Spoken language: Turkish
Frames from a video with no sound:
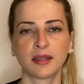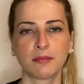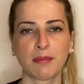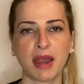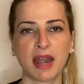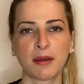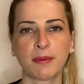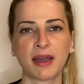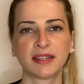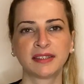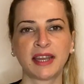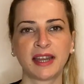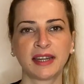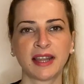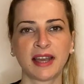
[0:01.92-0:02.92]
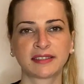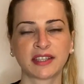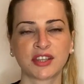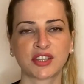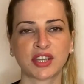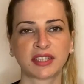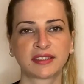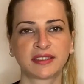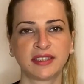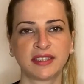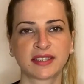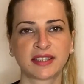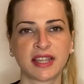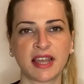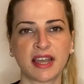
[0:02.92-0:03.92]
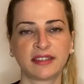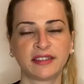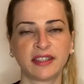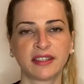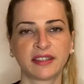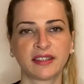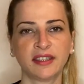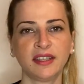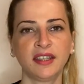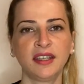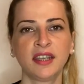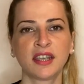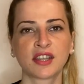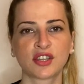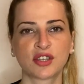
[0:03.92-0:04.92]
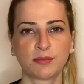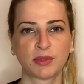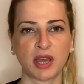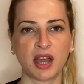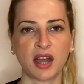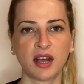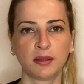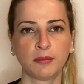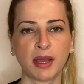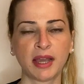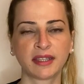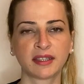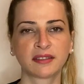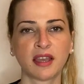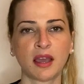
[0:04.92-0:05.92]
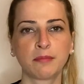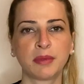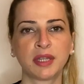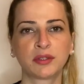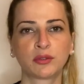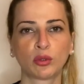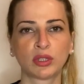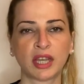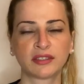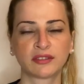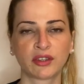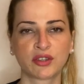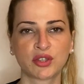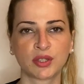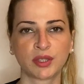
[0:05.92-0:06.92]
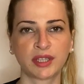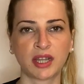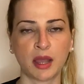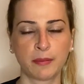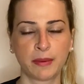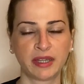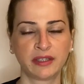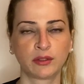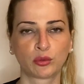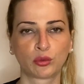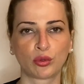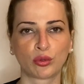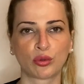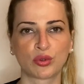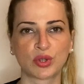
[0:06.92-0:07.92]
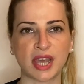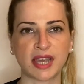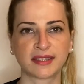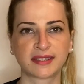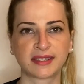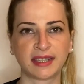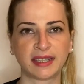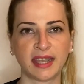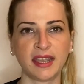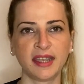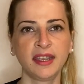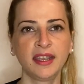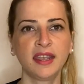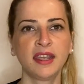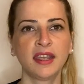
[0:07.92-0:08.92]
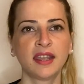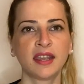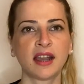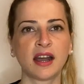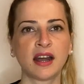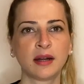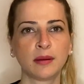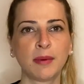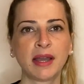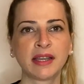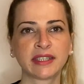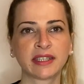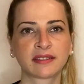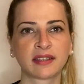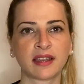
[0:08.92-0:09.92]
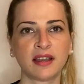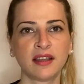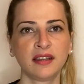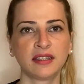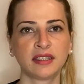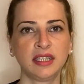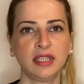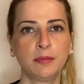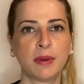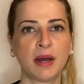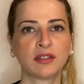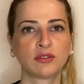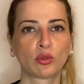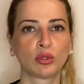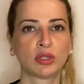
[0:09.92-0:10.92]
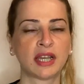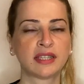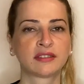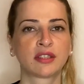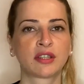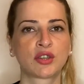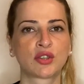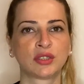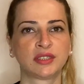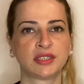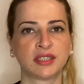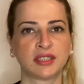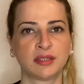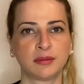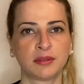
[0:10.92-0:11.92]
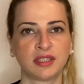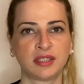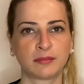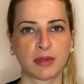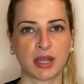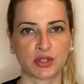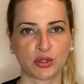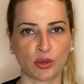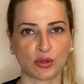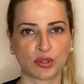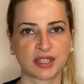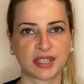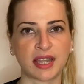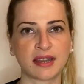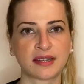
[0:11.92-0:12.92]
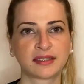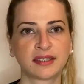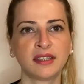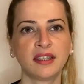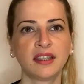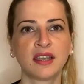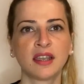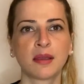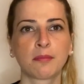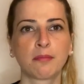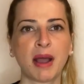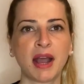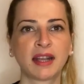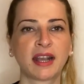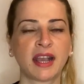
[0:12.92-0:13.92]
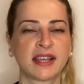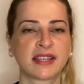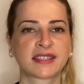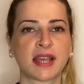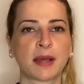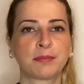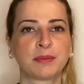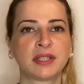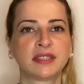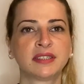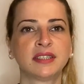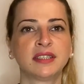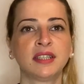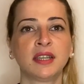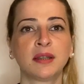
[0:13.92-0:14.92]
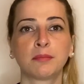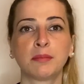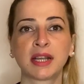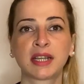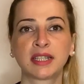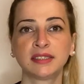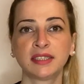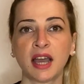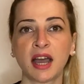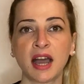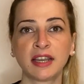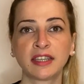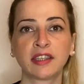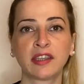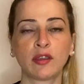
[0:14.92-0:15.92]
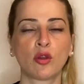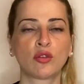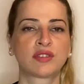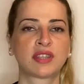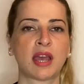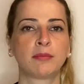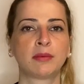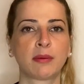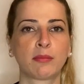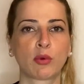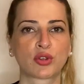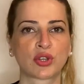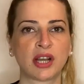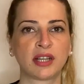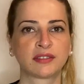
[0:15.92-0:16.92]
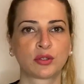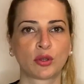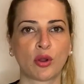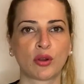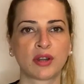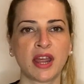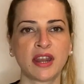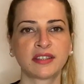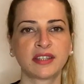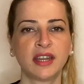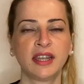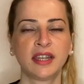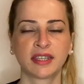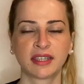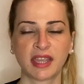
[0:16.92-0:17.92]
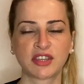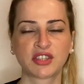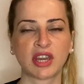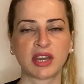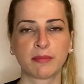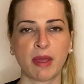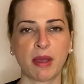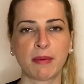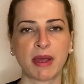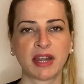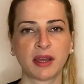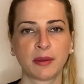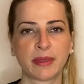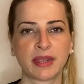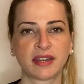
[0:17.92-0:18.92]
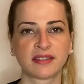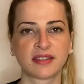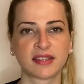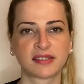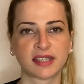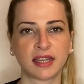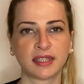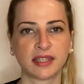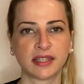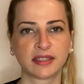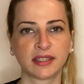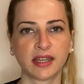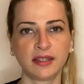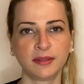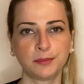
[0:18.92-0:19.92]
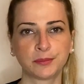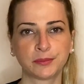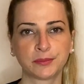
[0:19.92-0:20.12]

Merhaba değerli Ateş Hattı izleyenleri. Şimdi Almanya'dan bir dolandırıcılık haberini duyuracağız yine. Almanya'da IBAN dolandırıcılığı baş gösterdi. Banka hesaplarını bakın hangi yöntemle boşaltıyorlar. Geçelim hemen haberin detaylarına.